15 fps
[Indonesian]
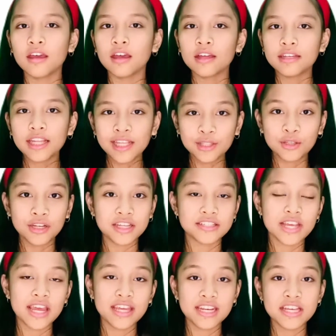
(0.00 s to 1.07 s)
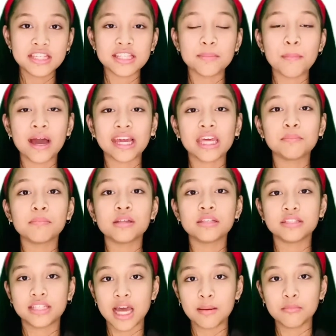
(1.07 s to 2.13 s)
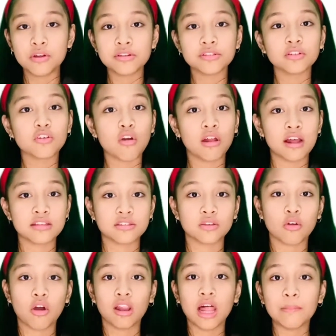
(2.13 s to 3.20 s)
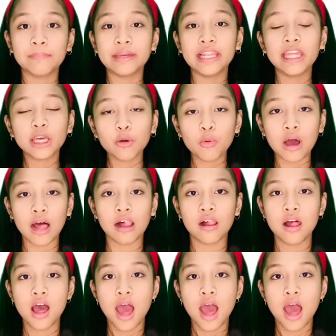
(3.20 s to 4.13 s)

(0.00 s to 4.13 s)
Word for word: di Indonesia ini semakin menjamur sekolah-sekolah bilingual